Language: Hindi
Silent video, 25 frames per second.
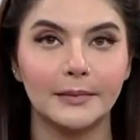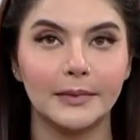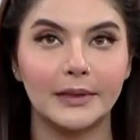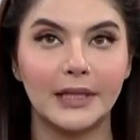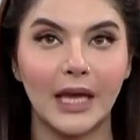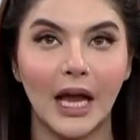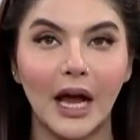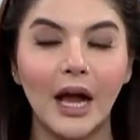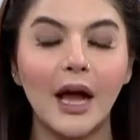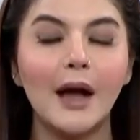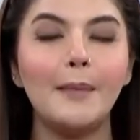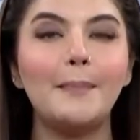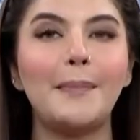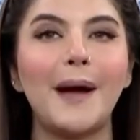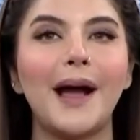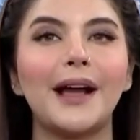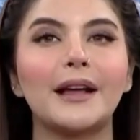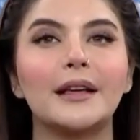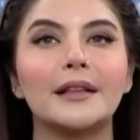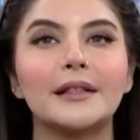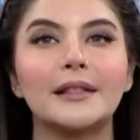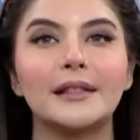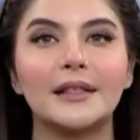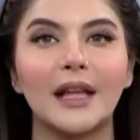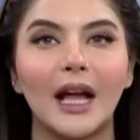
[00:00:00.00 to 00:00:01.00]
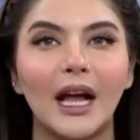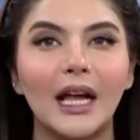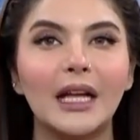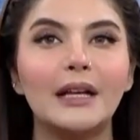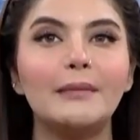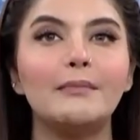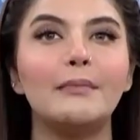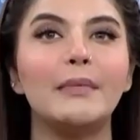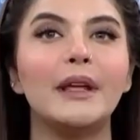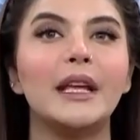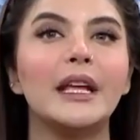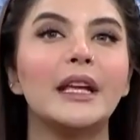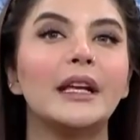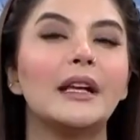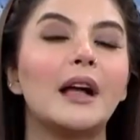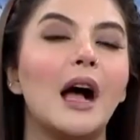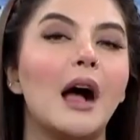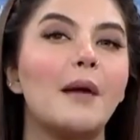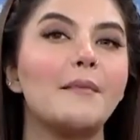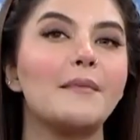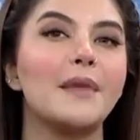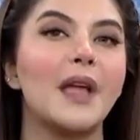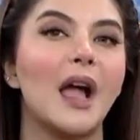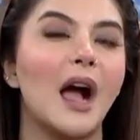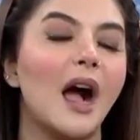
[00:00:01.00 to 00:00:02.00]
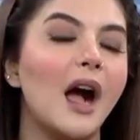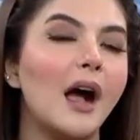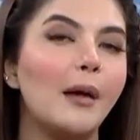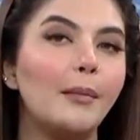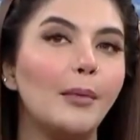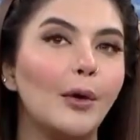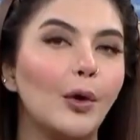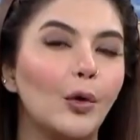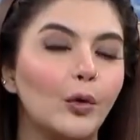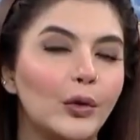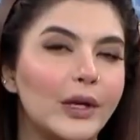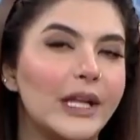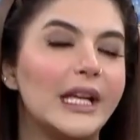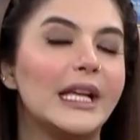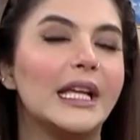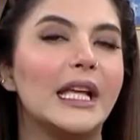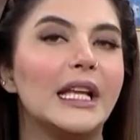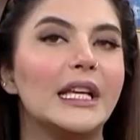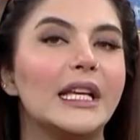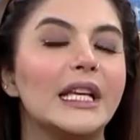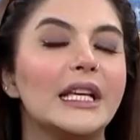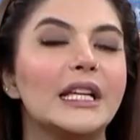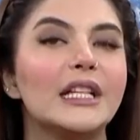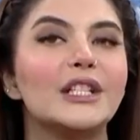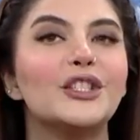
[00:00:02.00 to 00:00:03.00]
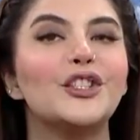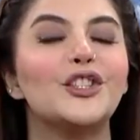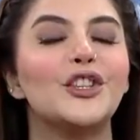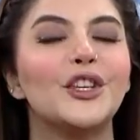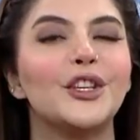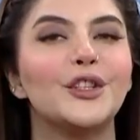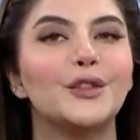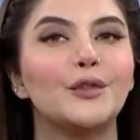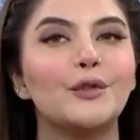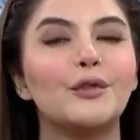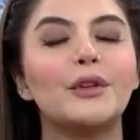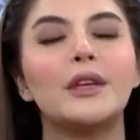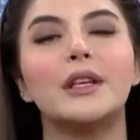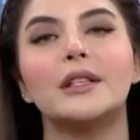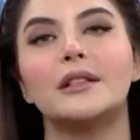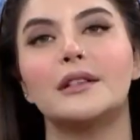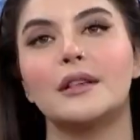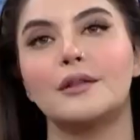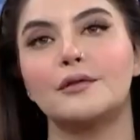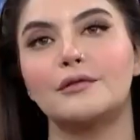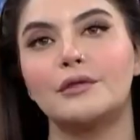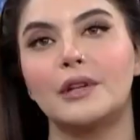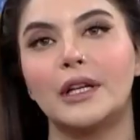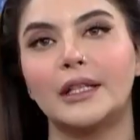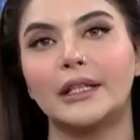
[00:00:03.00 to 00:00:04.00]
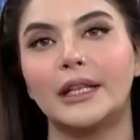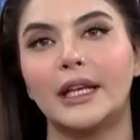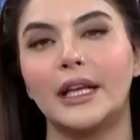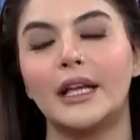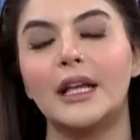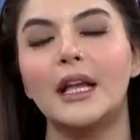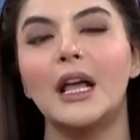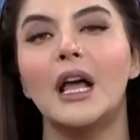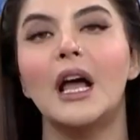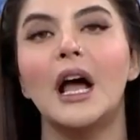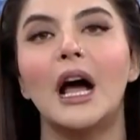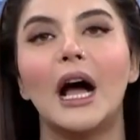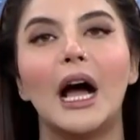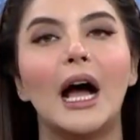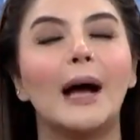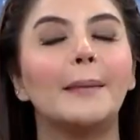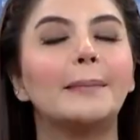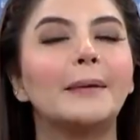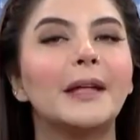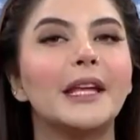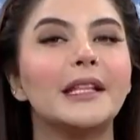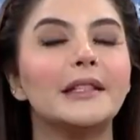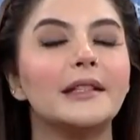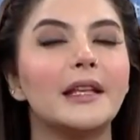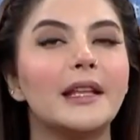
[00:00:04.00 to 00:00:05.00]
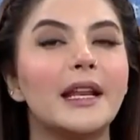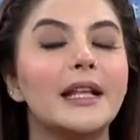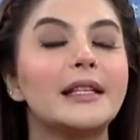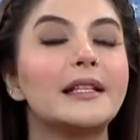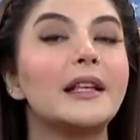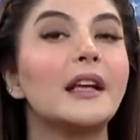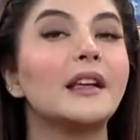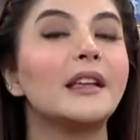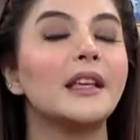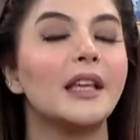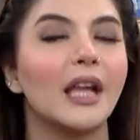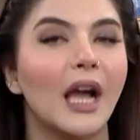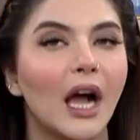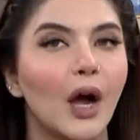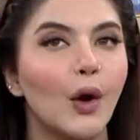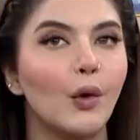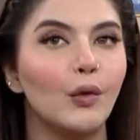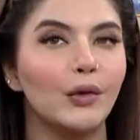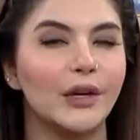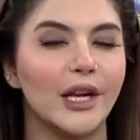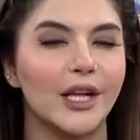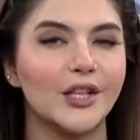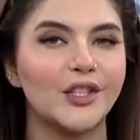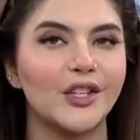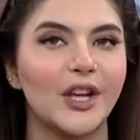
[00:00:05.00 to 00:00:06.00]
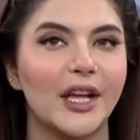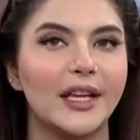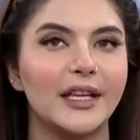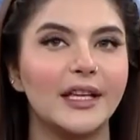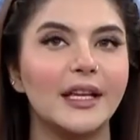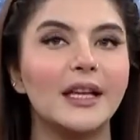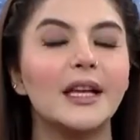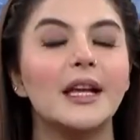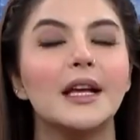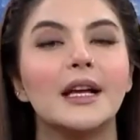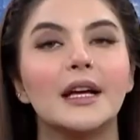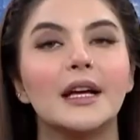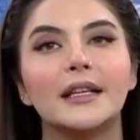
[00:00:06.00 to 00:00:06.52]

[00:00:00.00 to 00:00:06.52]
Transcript: यहाँ पाकिस्तान में कामयाब होने के लिए किन चीज़ों की ज़रूरत है आपके अंदर ऐसा क्या होना चाहिए